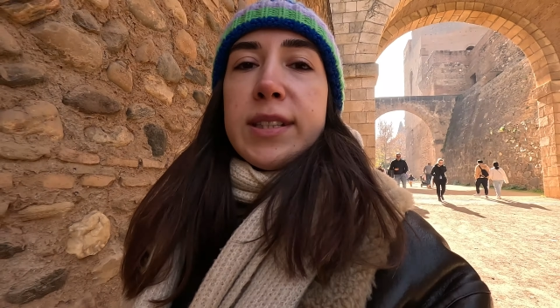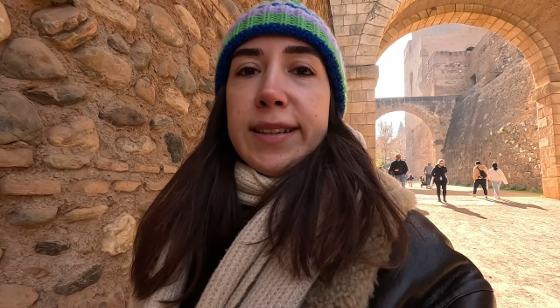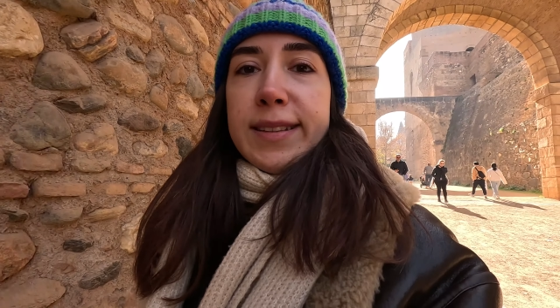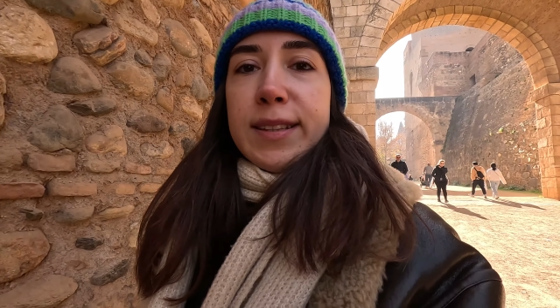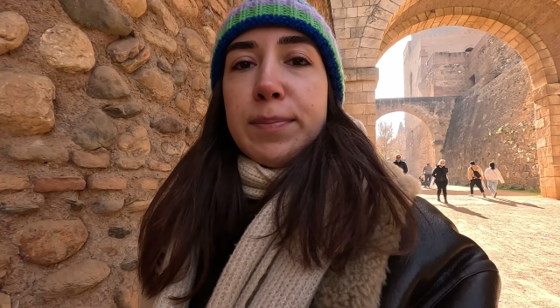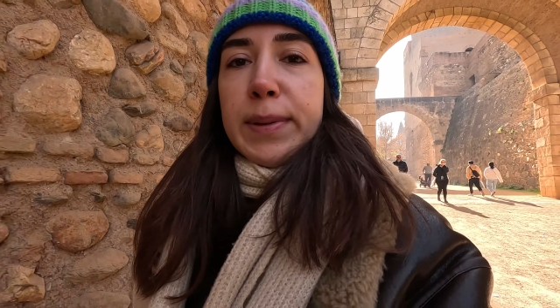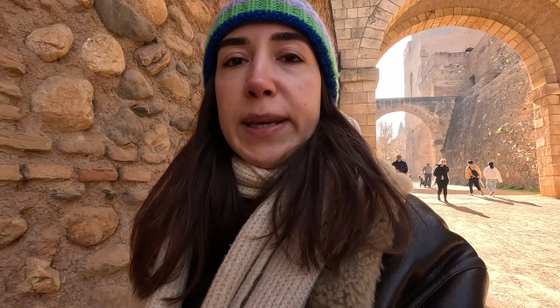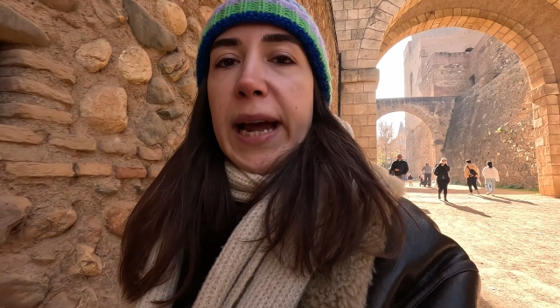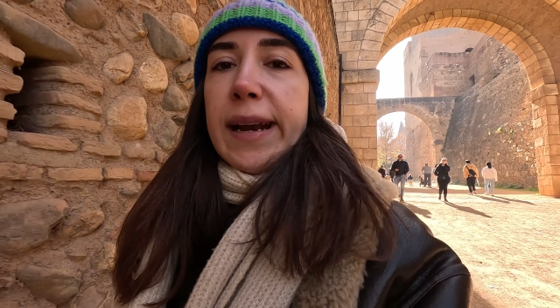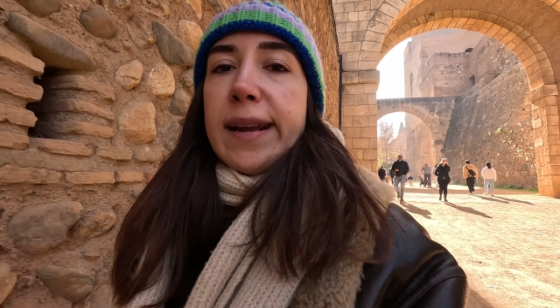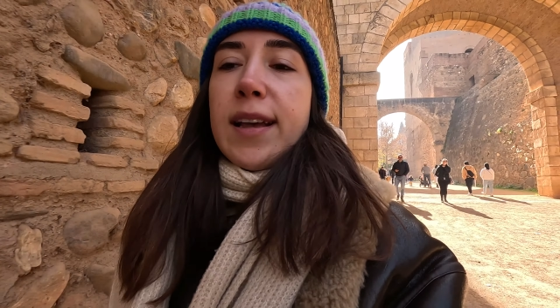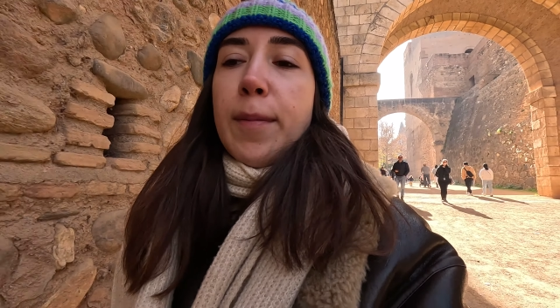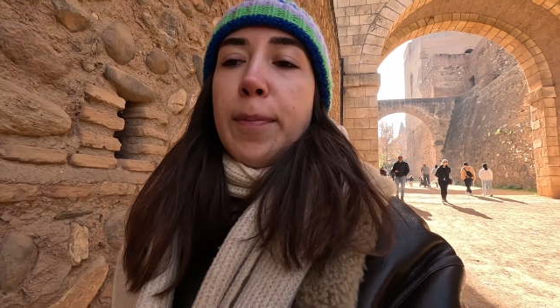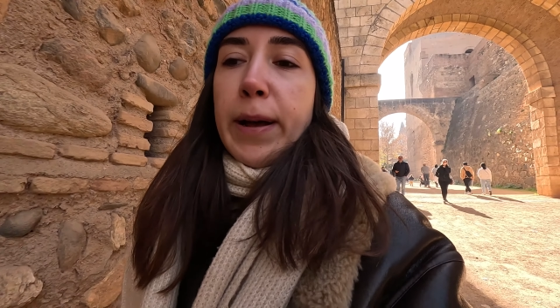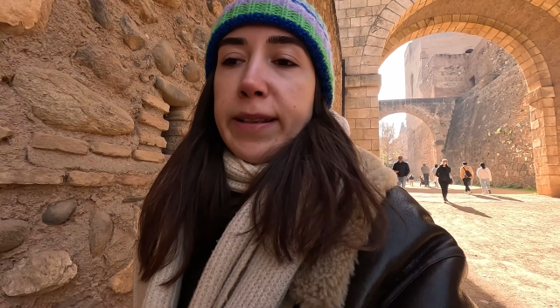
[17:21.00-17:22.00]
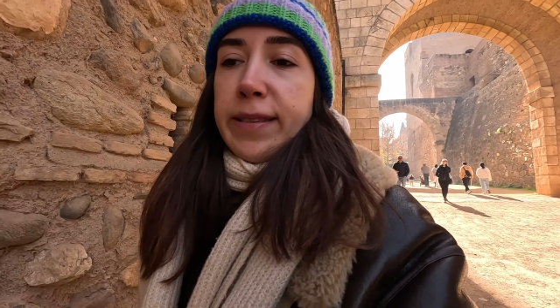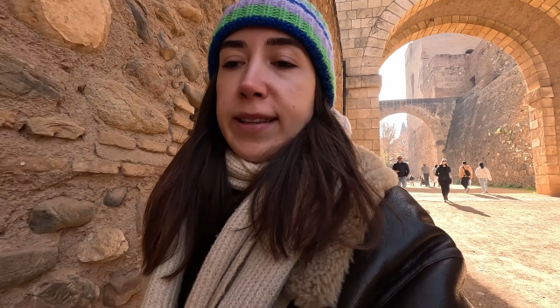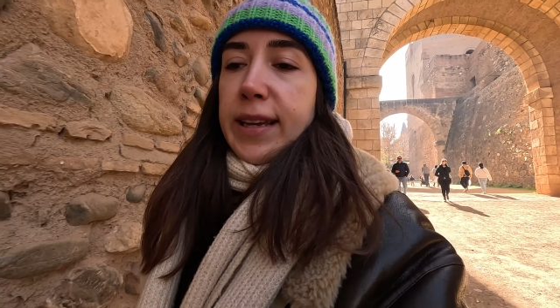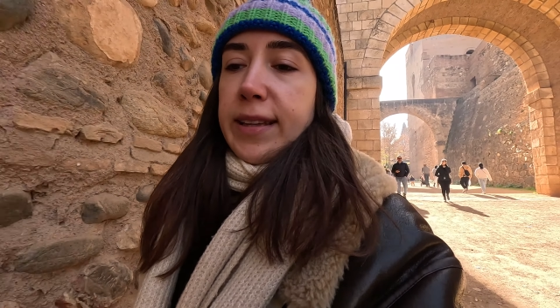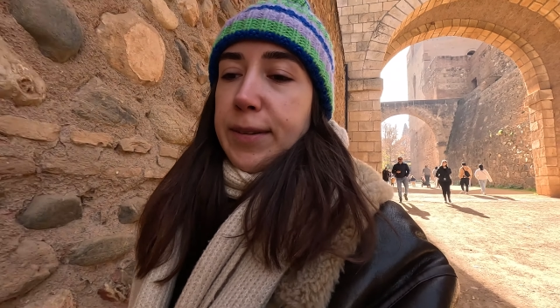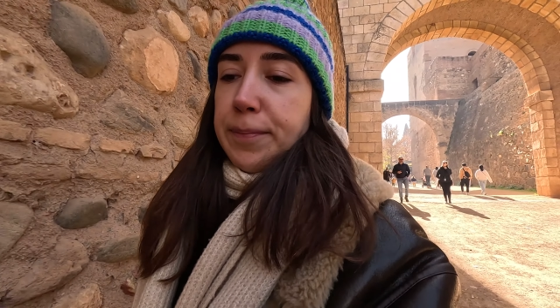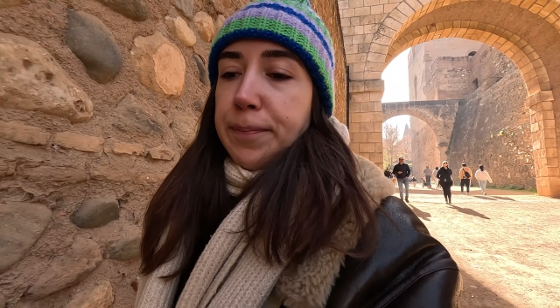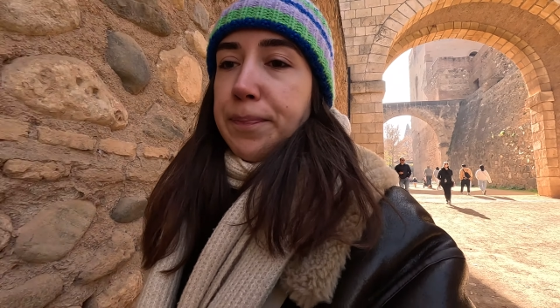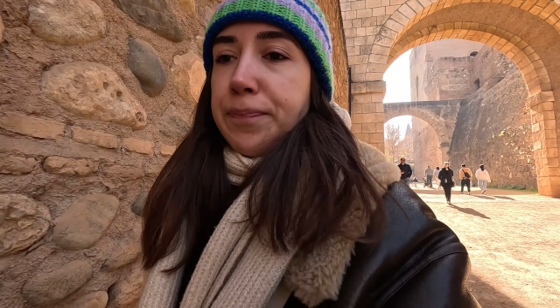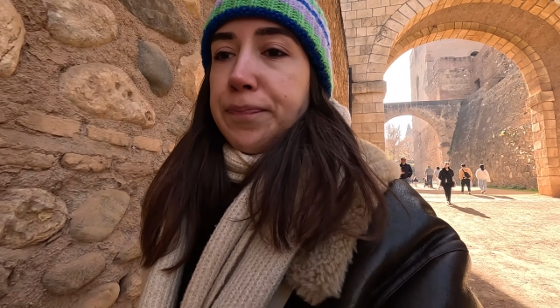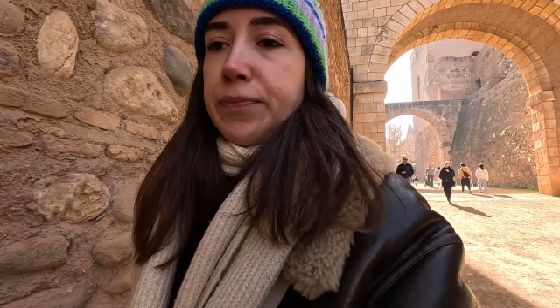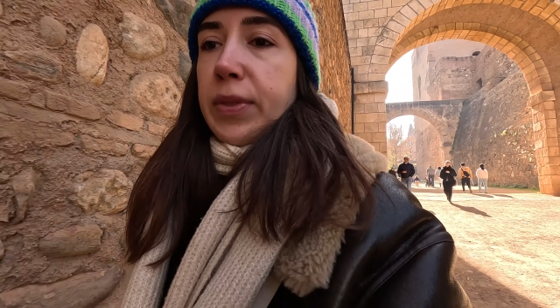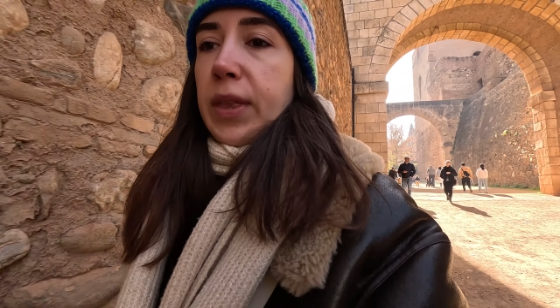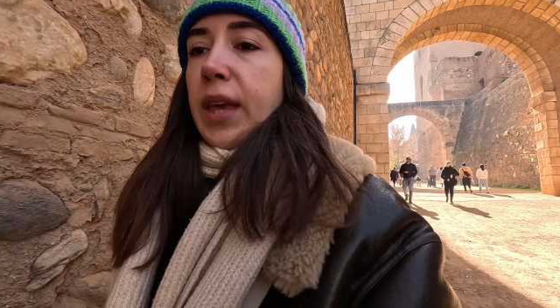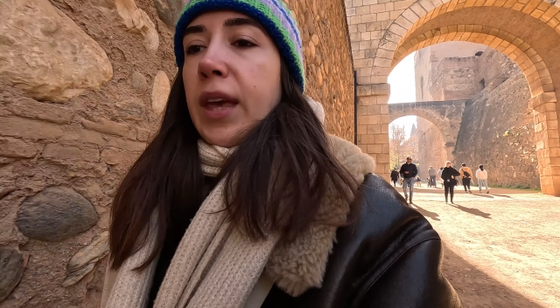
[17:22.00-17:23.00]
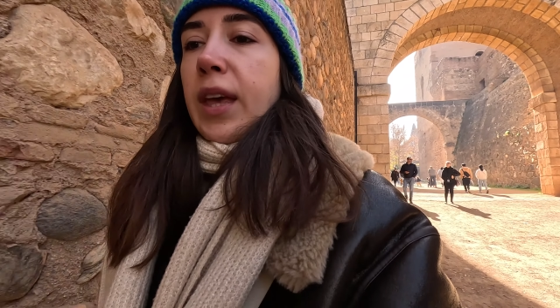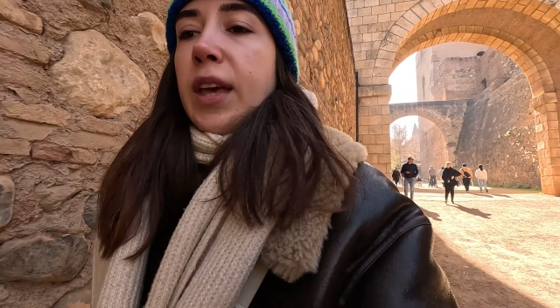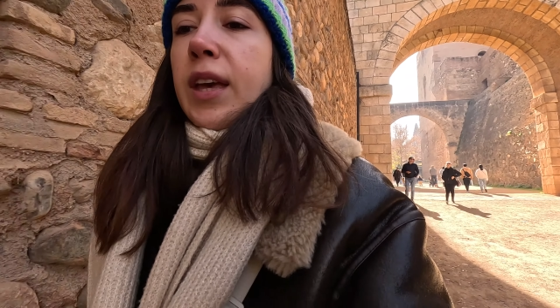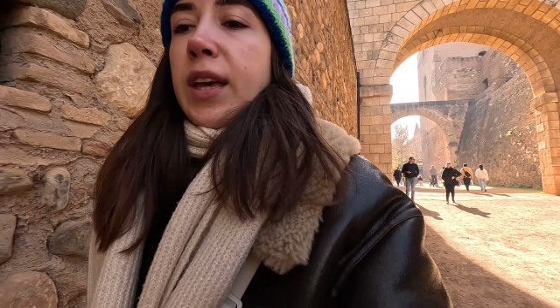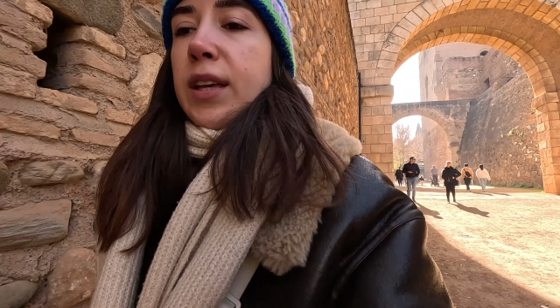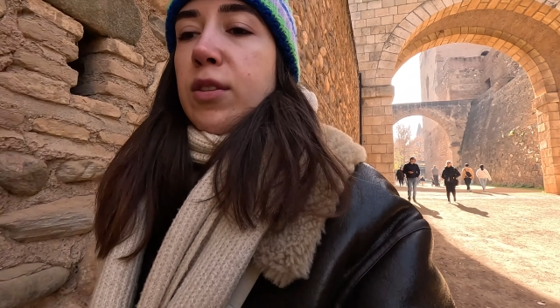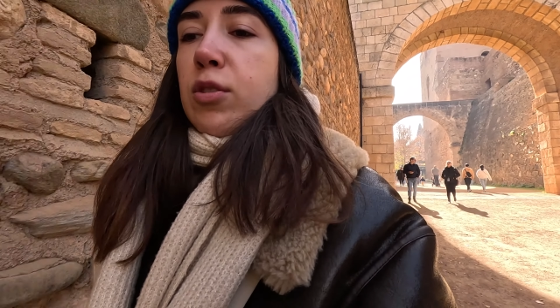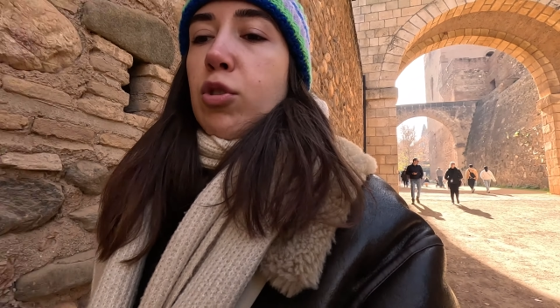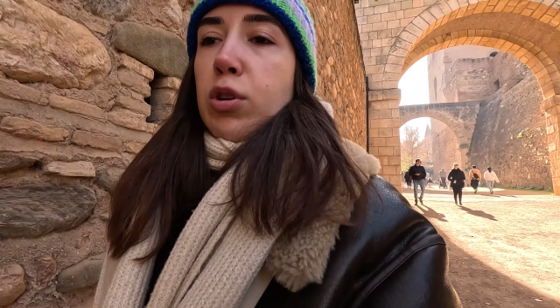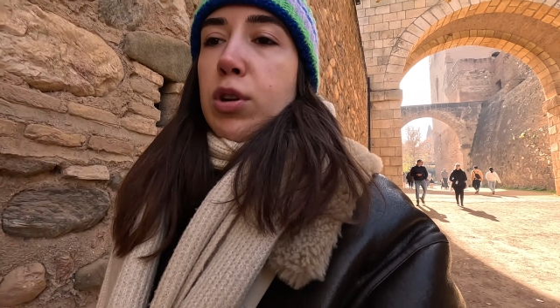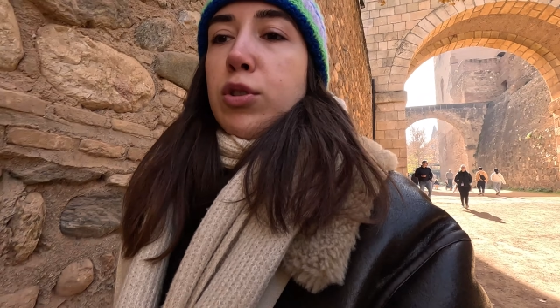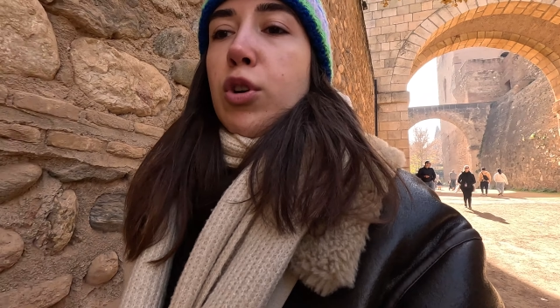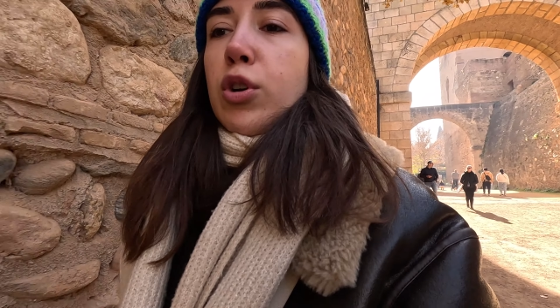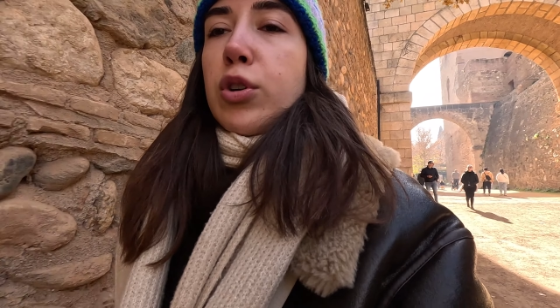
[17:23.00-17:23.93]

çıktım bir yerde tapas yedim. Sonra